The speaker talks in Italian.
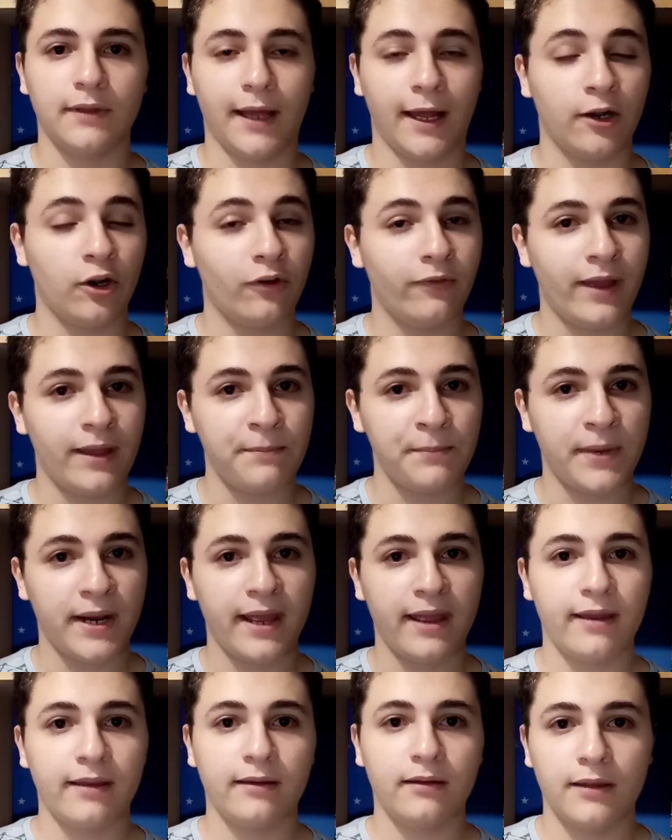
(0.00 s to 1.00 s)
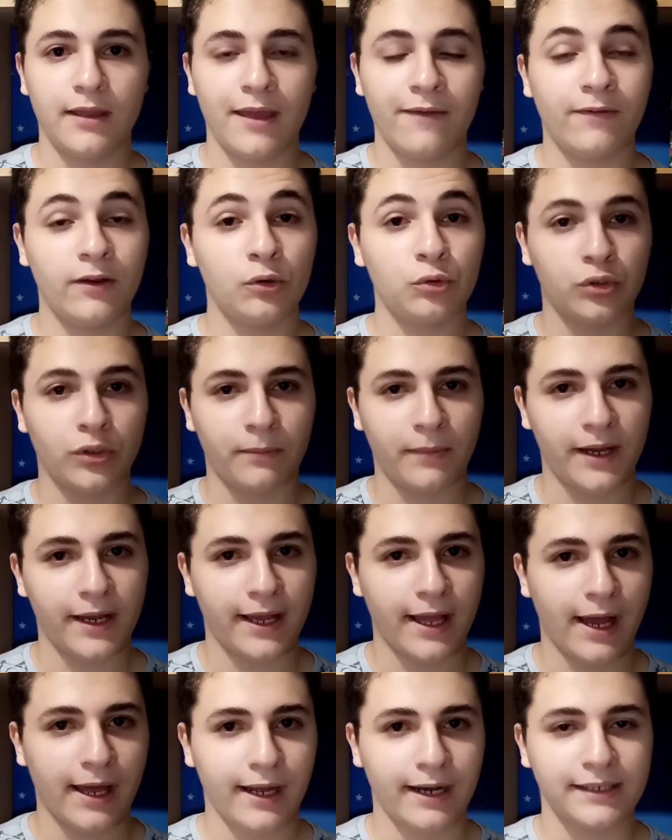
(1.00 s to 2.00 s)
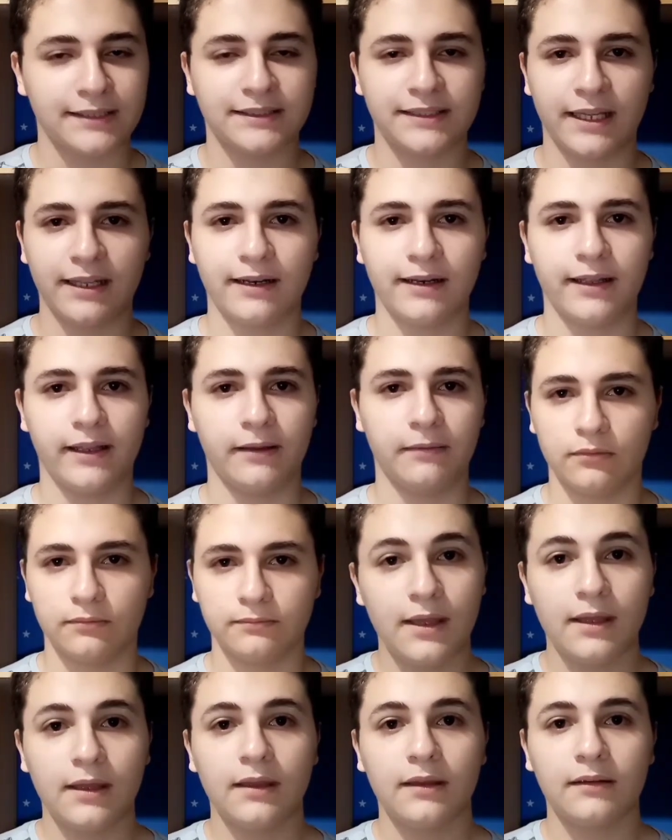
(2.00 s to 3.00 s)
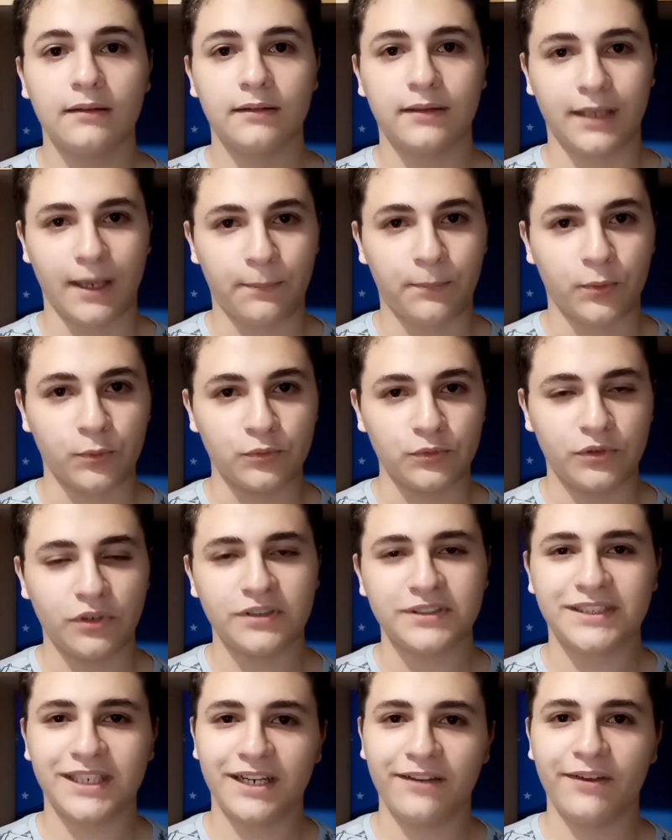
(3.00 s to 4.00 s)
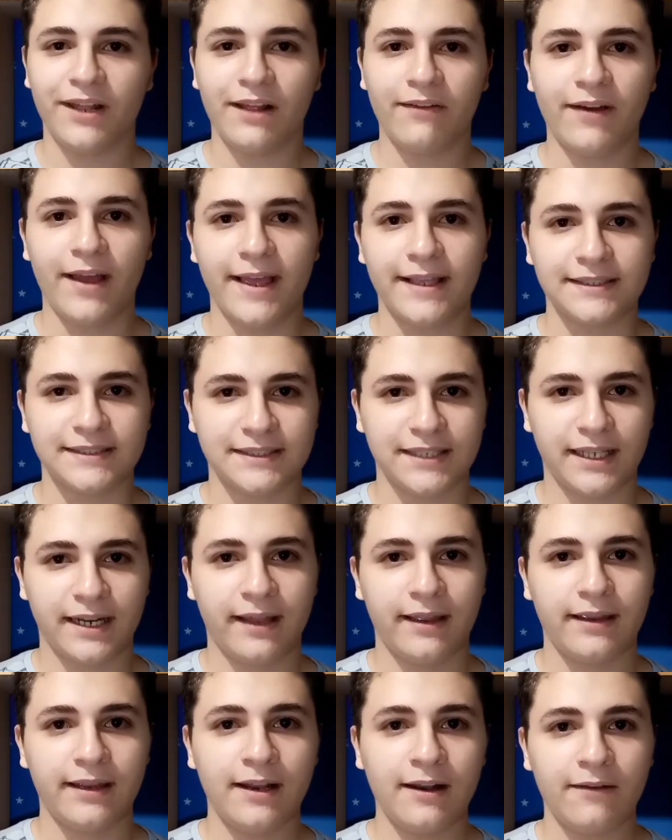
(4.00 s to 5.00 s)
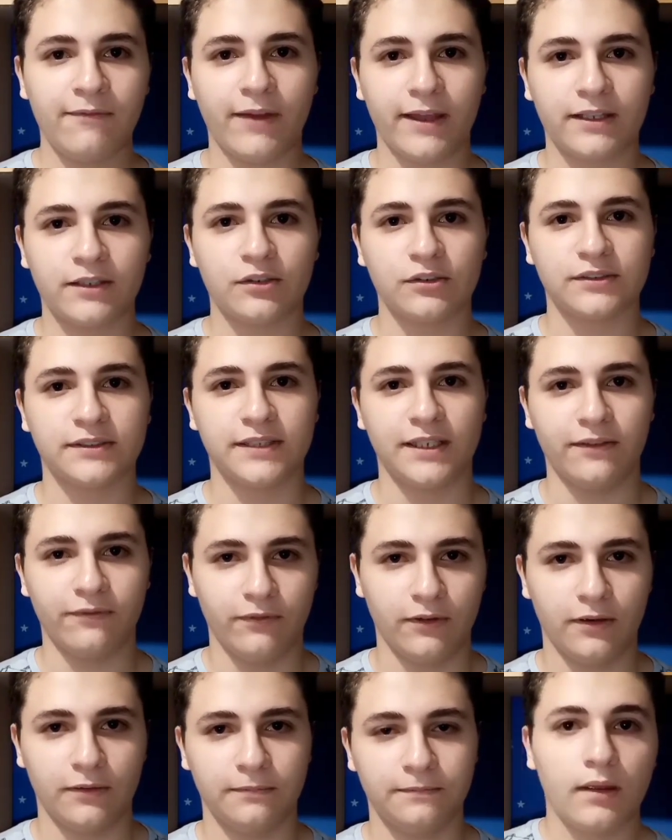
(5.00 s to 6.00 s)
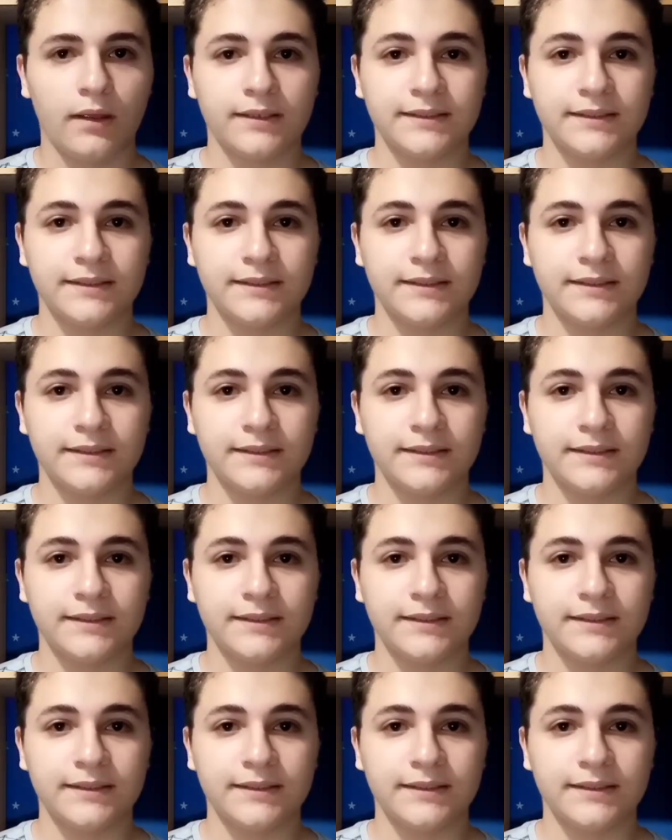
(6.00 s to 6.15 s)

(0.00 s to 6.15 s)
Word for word: a novembre è venuto a mancare Stan Lee, che appunto si rivelava essere il vecchio Steve.